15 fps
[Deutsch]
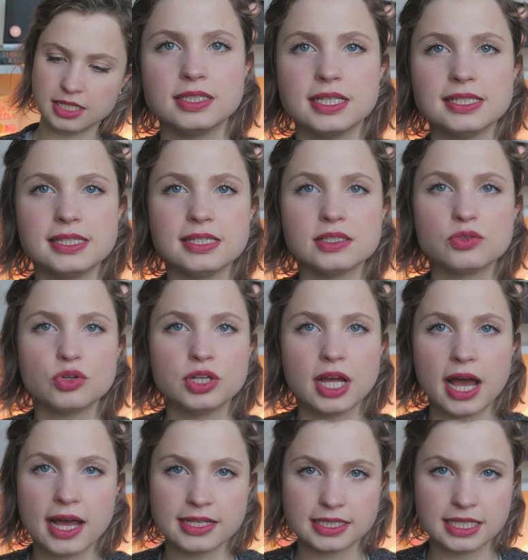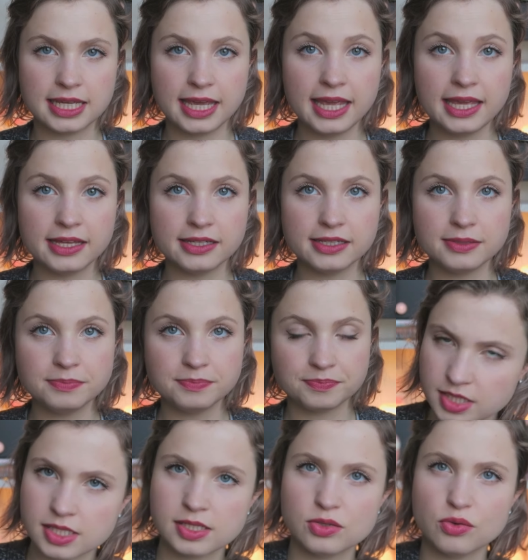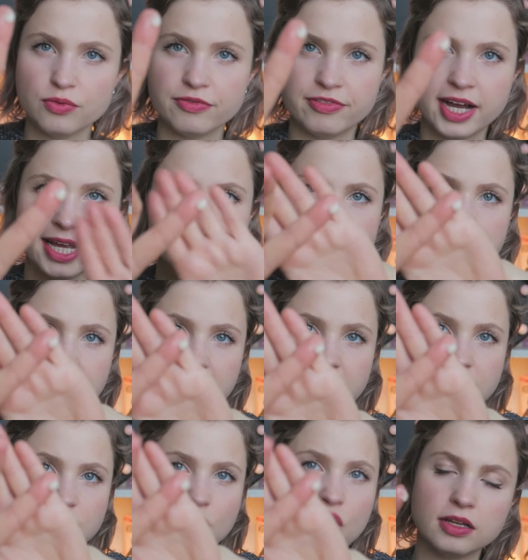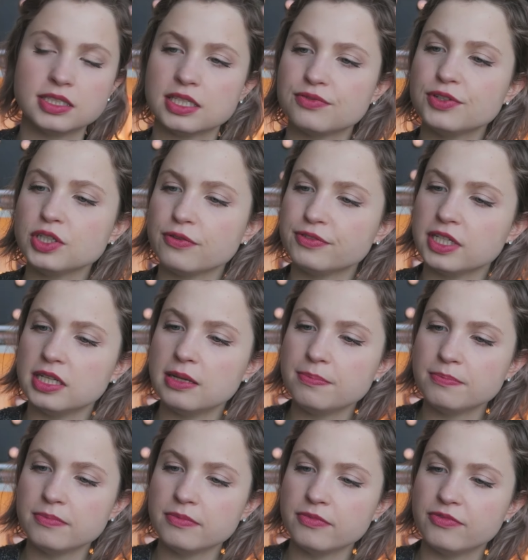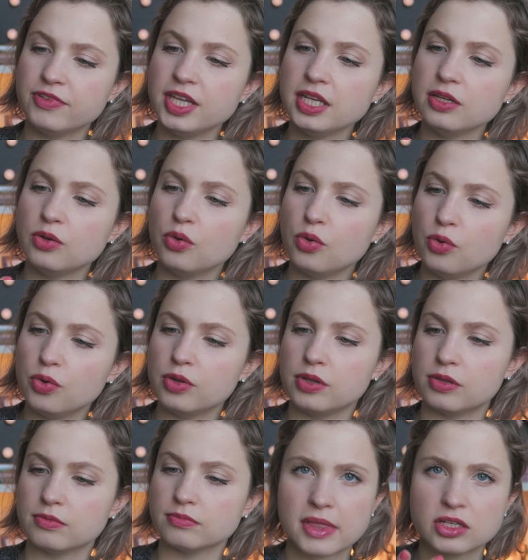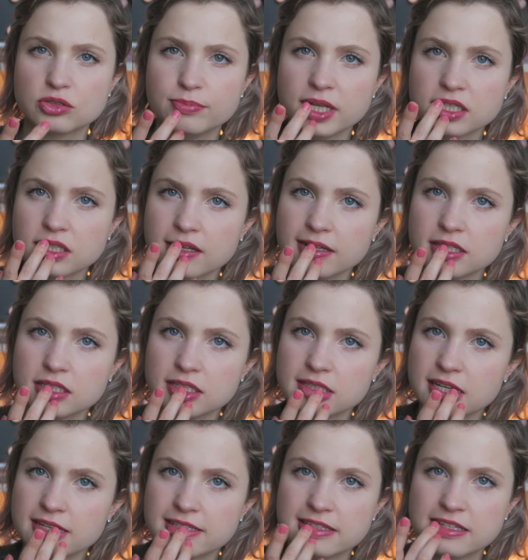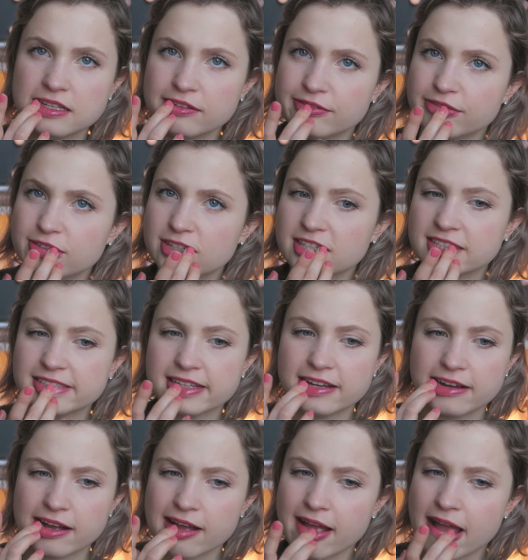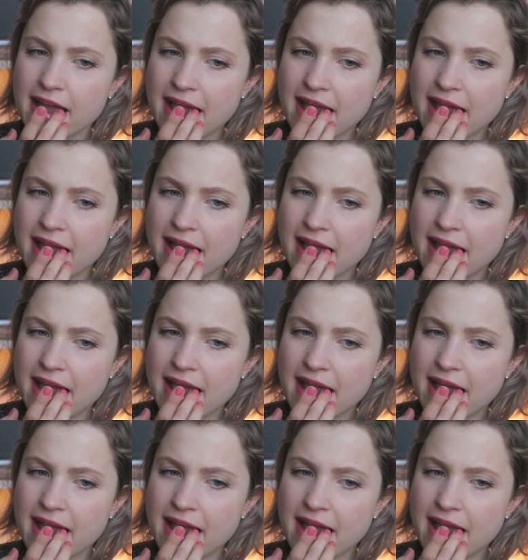Das hier ist so eine Art Gel. Das ist so weißlich. Das wird auf den Lippen wie ein Öl. Schmeckt recht intensiv, würde ich sagen.